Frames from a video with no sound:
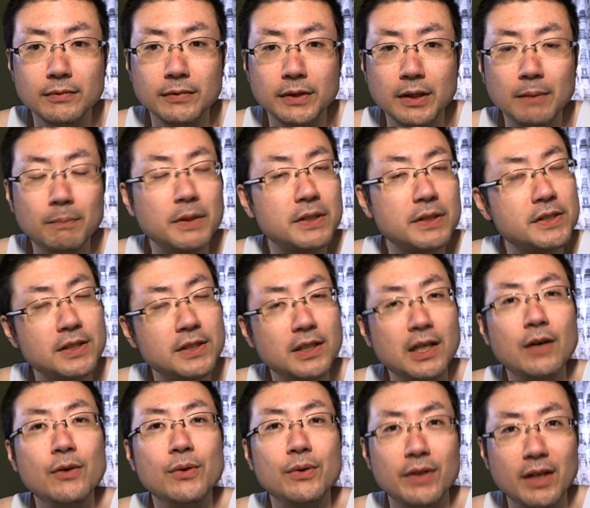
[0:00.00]
やっぱ違う
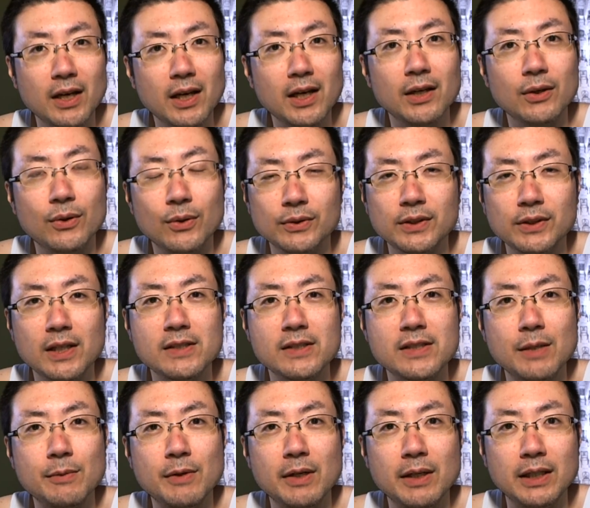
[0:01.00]
よね皇太子
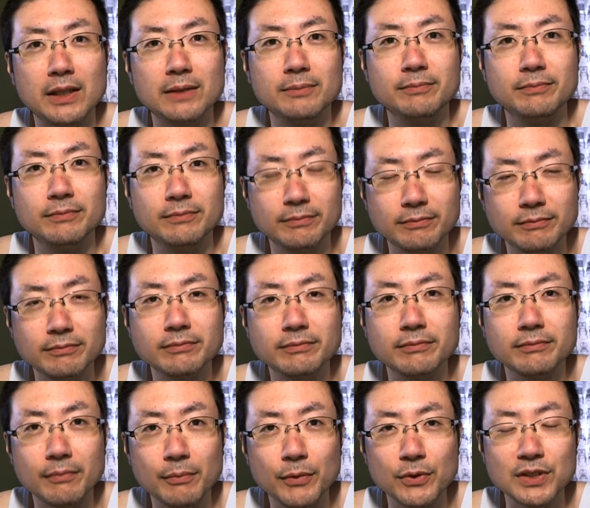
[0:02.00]
様は。
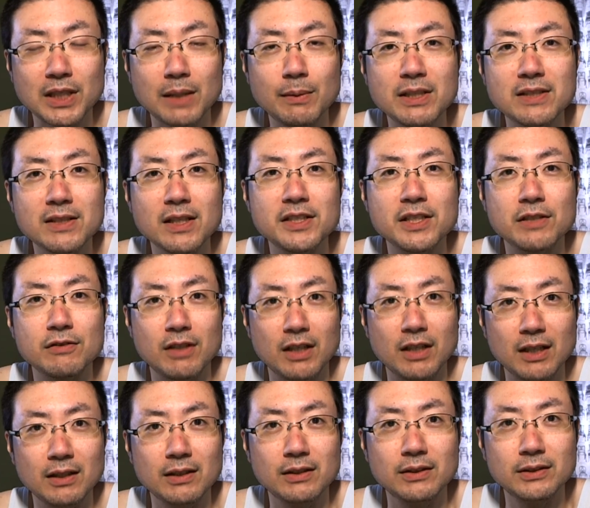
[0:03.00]
もう差はつけちゃうか
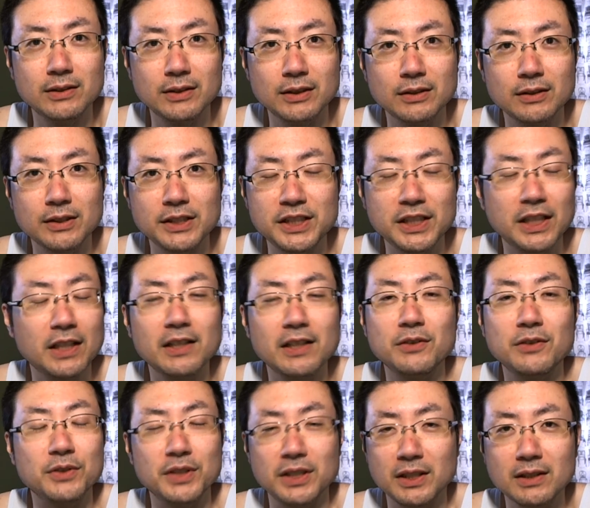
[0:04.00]
ら知らな
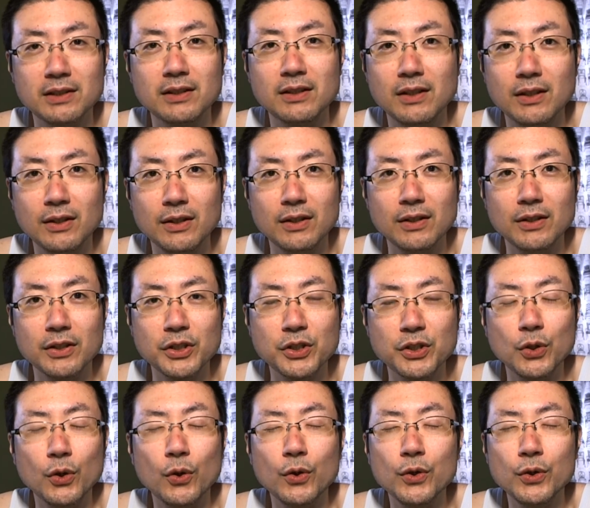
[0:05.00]
いのに。
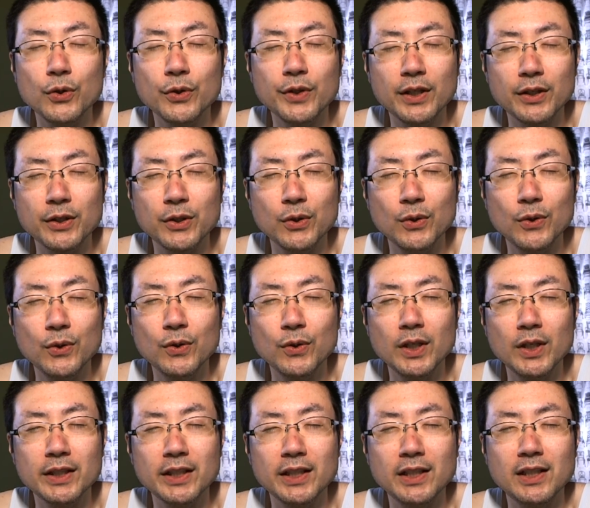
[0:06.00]
教養な教養
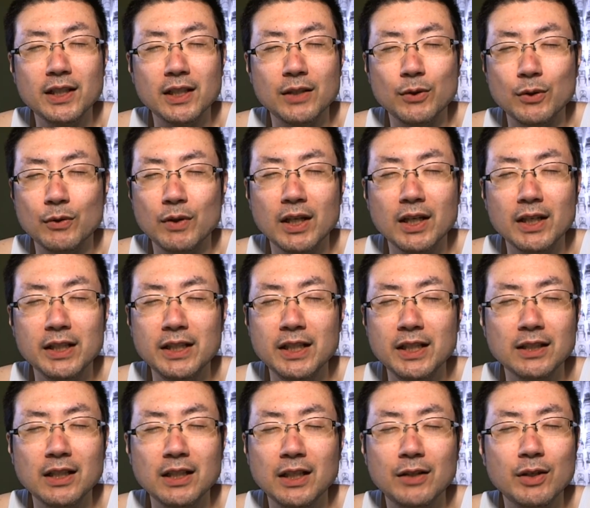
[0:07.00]
がないから俺は言い
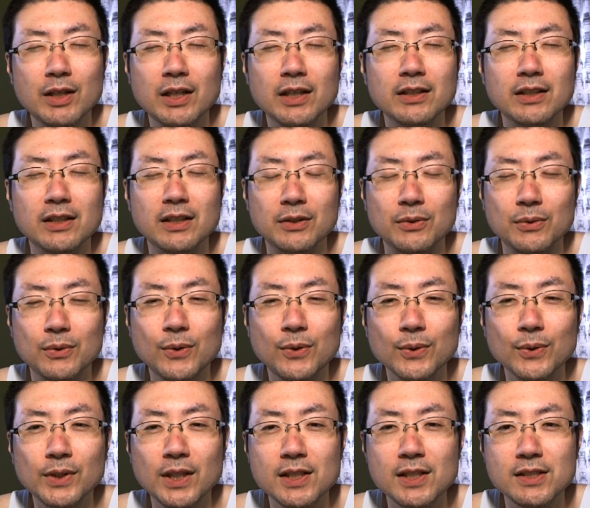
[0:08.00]
方が分かんないけど
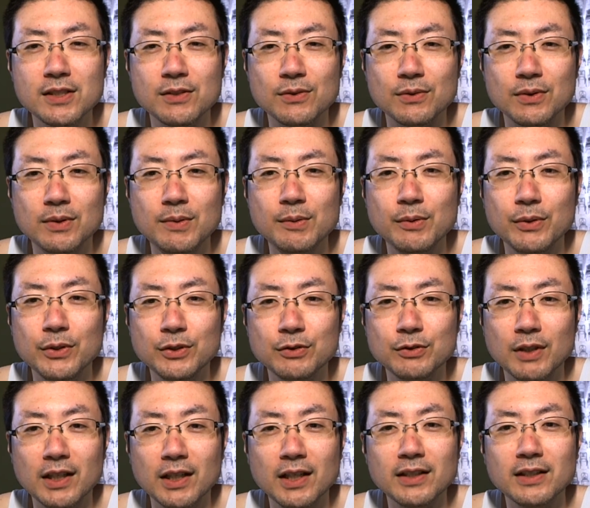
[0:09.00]
皇太子の意味もよ
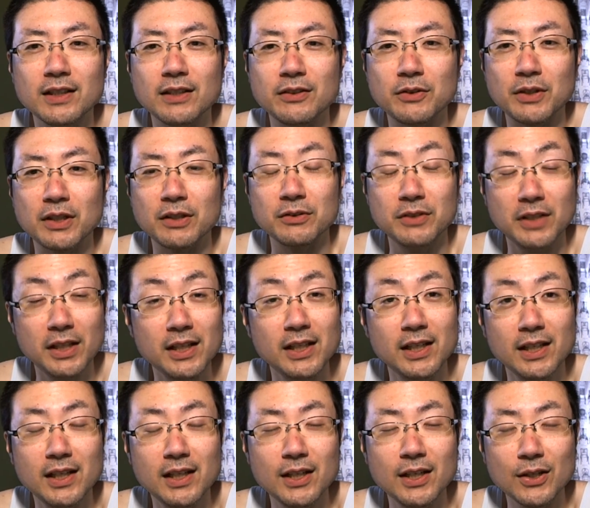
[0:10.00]
く分かんないんだけどね
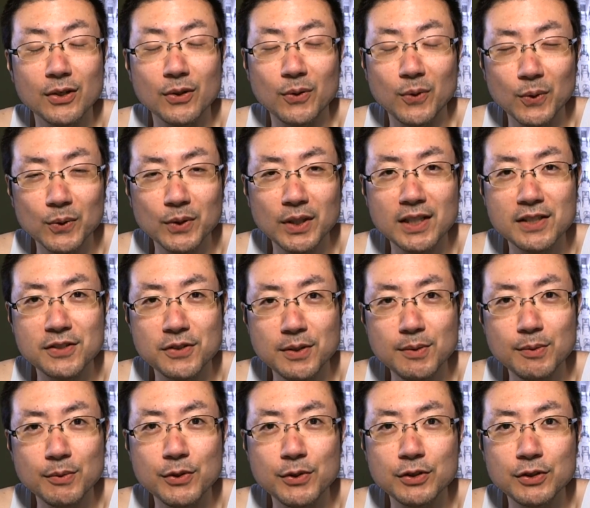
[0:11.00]
皇太子の意
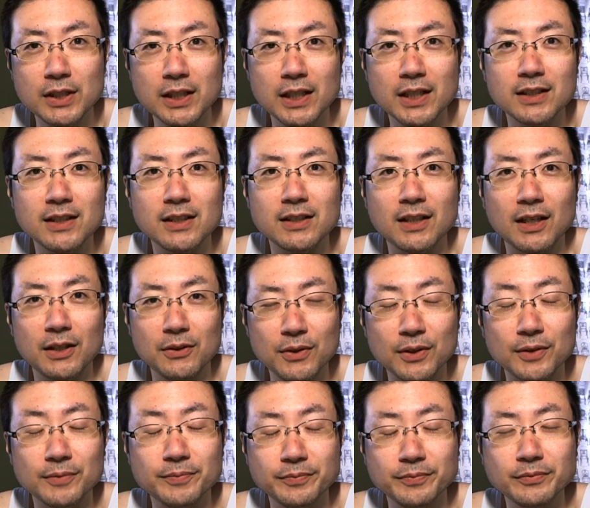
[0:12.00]
味もよく分かんないんだけ
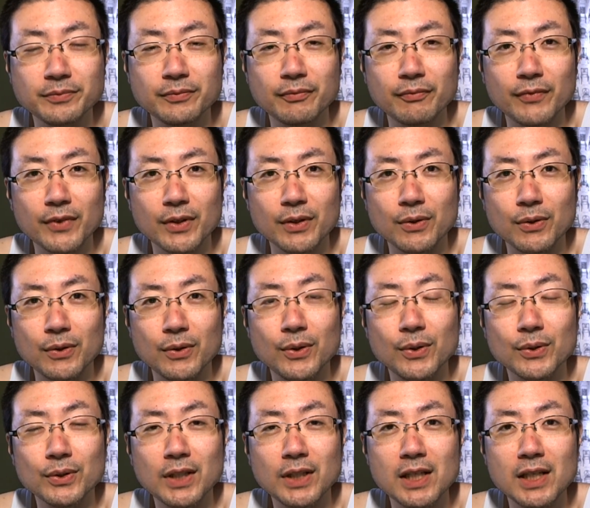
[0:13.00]
ど
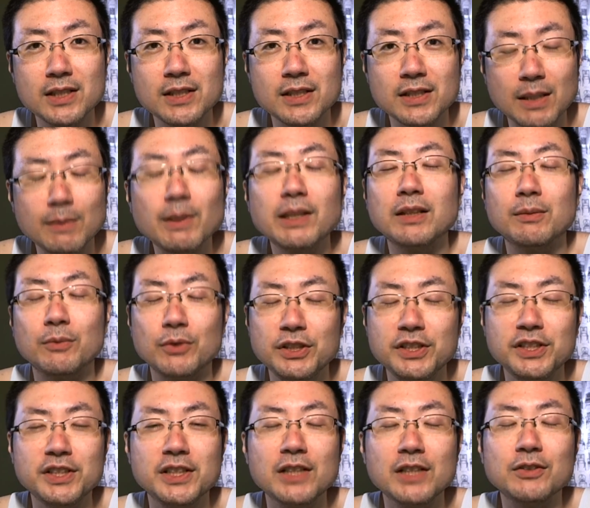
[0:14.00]
皇太子様っても
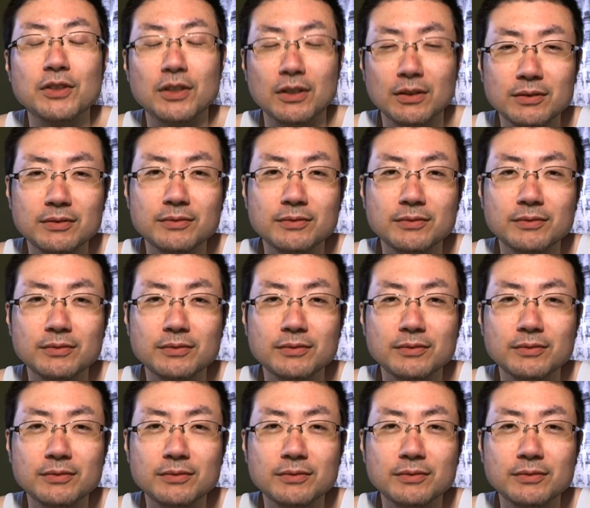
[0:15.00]
言っちゃうよ